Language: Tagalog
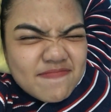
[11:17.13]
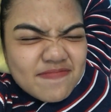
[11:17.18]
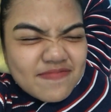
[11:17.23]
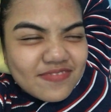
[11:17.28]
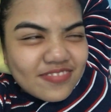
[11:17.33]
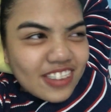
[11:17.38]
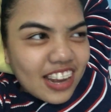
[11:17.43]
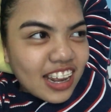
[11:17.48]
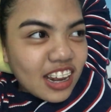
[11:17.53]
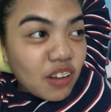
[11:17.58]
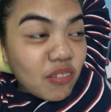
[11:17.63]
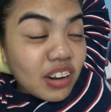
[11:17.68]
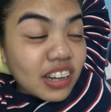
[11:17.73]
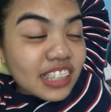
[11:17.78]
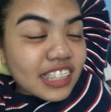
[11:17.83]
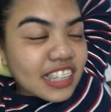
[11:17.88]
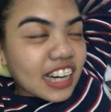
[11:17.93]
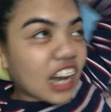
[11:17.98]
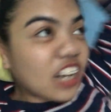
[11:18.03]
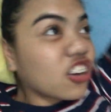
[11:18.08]
hindi
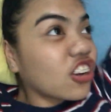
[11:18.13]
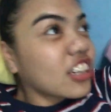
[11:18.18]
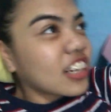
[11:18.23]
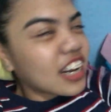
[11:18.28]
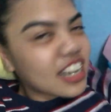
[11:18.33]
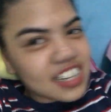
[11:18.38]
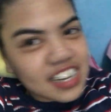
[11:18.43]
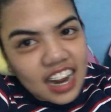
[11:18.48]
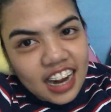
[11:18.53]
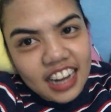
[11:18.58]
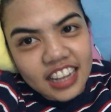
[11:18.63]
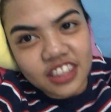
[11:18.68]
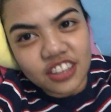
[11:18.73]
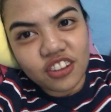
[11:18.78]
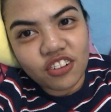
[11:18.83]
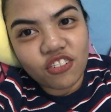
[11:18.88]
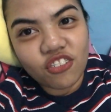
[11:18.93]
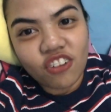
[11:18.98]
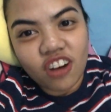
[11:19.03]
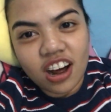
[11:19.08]
naman ganun kasakit
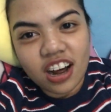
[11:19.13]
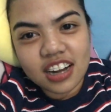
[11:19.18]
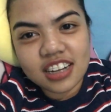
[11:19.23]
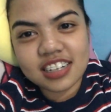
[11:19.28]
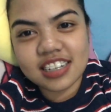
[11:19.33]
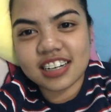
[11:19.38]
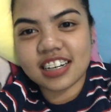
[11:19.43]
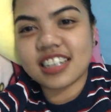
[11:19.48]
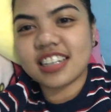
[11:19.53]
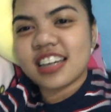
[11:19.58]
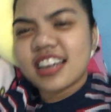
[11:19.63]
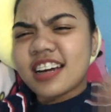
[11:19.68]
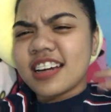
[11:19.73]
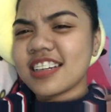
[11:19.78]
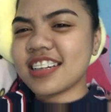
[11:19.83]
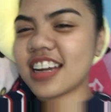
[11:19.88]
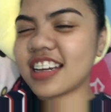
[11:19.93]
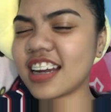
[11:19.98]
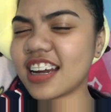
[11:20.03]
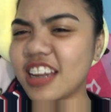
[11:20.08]
yung wax kasi
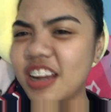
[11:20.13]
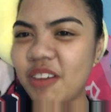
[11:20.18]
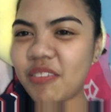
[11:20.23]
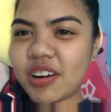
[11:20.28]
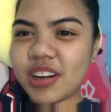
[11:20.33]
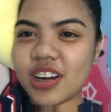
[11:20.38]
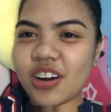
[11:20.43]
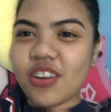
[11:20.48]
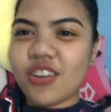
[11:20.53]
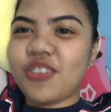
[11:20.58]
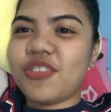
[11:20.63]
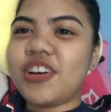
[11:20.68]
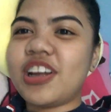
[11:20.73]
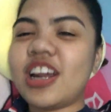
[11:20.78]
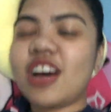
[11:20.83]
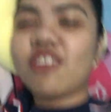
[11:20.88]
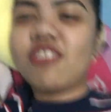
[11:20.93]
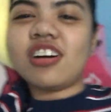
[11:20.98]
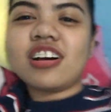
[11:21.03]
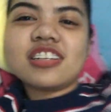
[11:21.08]
sanay naman akong
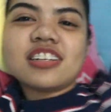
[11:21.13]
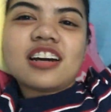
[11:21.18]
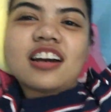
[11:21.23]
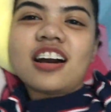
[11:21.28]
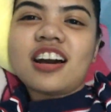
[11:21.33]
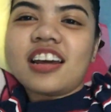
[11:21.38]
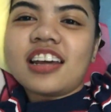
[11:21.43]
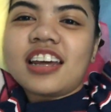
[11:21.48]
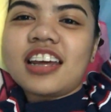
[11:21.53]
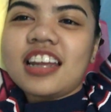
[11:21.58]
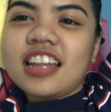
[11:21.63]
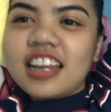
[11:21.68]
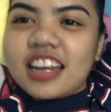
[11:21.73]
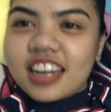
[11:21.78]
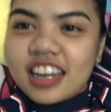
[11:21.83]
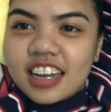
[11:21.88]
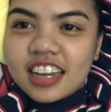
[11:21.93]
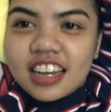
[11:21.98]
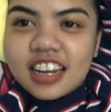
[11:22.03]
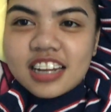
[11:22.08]
winawax sa aking
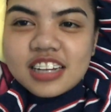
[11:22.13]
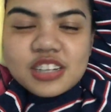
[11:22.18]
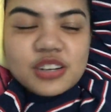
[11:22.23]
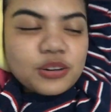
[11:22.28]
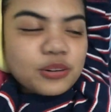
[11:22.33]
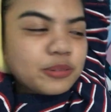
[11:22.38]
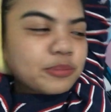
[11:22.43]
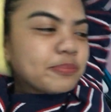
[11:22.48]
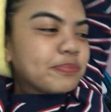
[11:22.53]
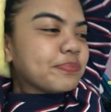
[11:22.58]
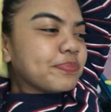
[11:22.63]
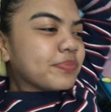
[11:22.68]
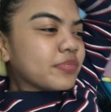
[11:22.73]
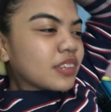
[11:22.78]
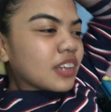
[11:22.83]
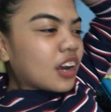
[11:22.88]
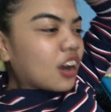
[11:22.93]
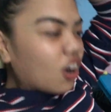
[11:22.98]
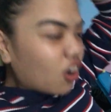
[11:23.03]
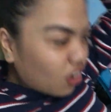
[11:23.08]
kilikili. So,
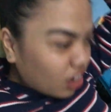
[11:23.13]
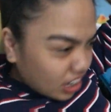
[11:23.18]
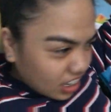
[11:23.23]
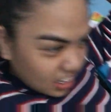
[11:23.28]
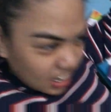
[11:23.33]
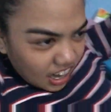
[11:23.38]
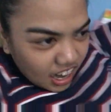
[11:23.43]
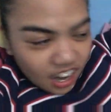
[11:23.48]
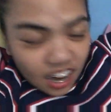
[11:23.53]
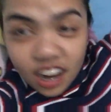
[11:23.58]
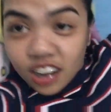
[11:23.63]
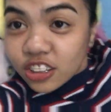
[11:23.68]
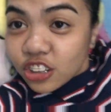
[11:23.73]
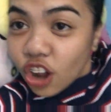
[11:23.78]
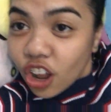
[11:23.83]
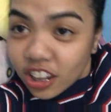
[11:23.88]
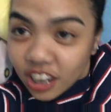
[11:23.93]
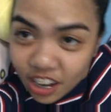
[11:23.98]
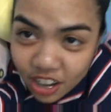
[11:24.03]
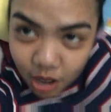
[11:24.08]
okay lang,
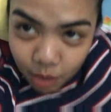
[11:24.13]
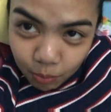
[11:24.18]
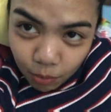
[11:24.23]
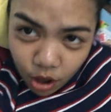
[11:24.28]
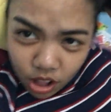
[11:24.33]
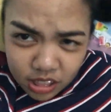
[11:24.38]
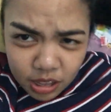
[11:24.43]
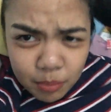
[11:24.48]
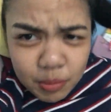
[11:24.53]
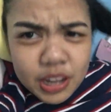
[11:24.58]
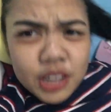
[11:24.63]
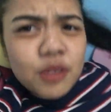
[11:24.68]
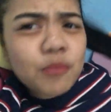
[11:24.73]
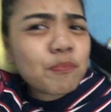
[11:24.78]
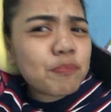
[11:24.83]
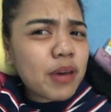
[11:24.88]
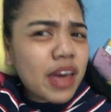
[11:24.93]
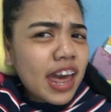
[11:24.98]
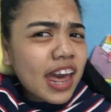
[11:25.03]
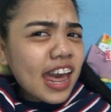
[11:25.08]
tolerable naman yung
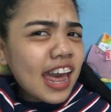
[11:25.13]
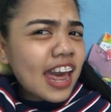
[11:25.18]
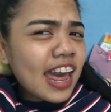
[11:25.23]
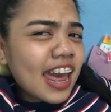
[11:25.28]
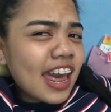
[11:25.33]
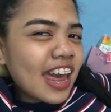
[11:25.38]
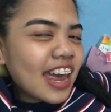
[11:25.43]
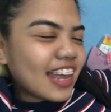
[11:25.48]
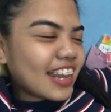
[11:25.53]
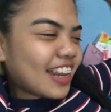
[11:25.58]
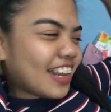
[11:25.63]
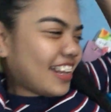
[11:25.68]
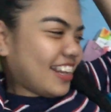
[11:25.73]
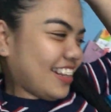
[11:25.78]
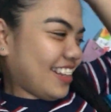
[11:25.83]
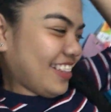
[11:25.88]
pain.